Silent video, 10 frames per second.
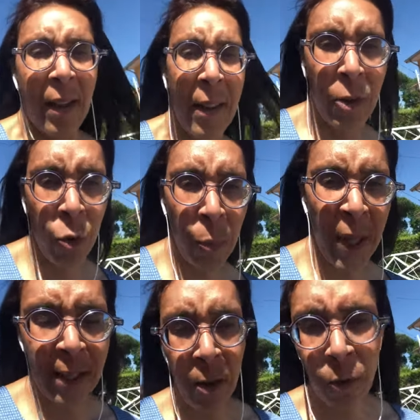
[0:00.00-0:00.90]
des unions
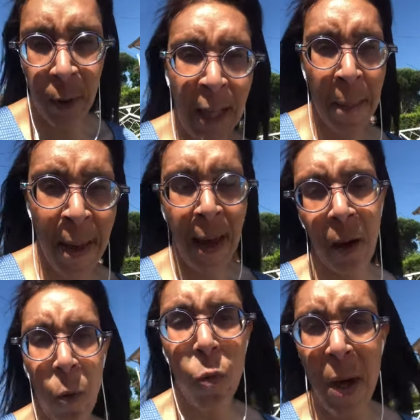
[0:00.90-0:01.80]
précédentes de ta
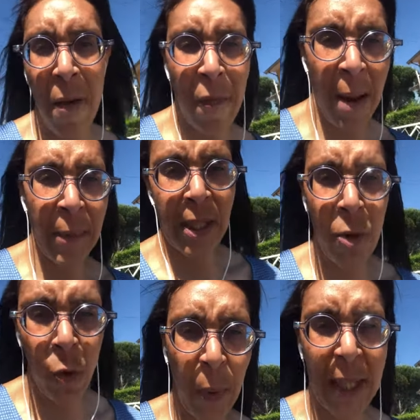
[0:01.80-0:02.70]
mère ou les femmes des
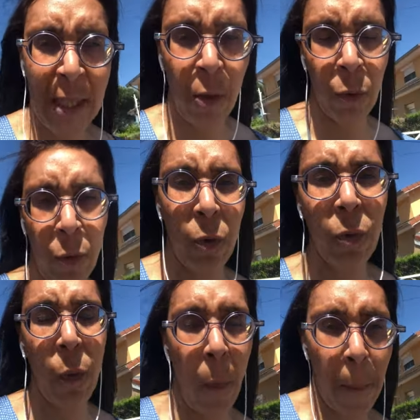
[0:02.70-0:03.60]
unions précédentes de
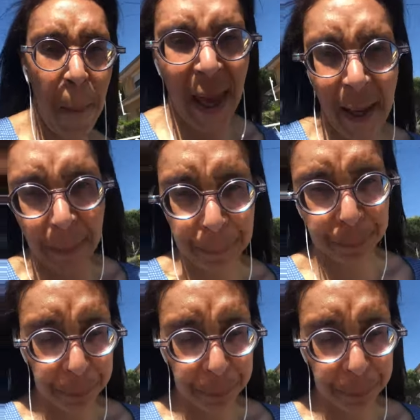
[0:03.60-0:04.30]
ton père